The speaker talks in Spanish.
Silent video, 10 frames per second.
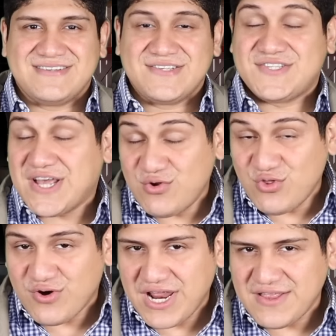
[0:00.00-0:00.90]

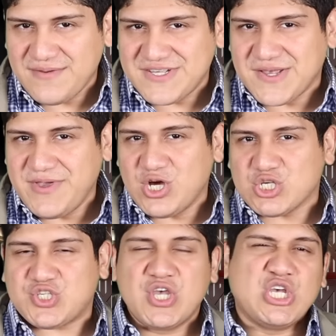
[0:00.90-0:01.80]
Saludo grande mis
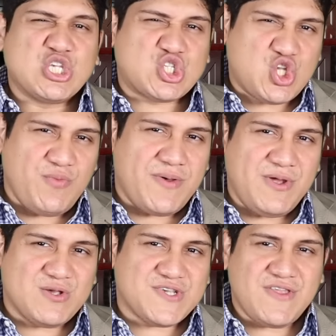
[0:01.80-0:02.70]
amigos, soy
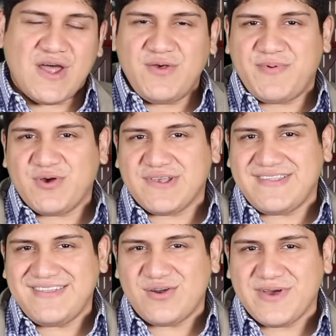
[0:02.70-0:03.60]
Bambino Sedano, espero que
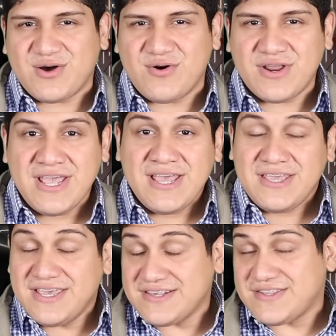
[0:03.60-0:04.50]
estén de lo mejor
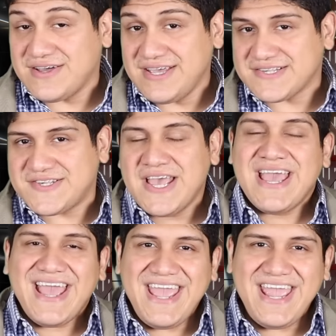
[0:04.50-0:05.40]
y esto es
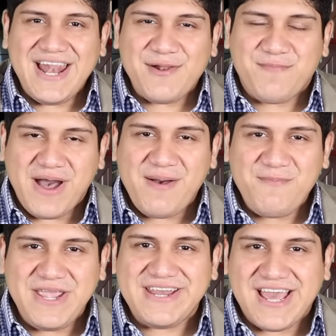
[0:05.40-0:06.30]
El
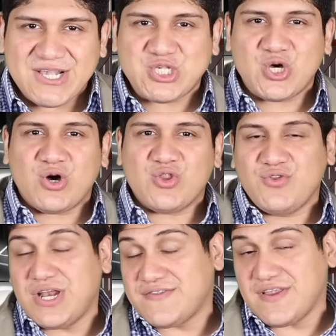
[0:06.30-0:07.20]
Bambinazo,
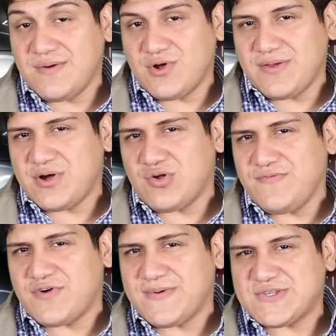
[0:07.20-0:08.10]
donde les tenemos la mejor
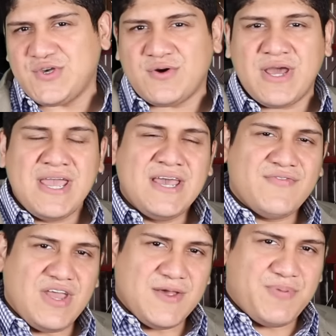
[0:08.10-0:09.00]
información
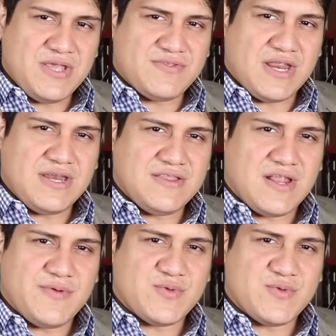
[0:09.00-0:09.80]
del sprint training del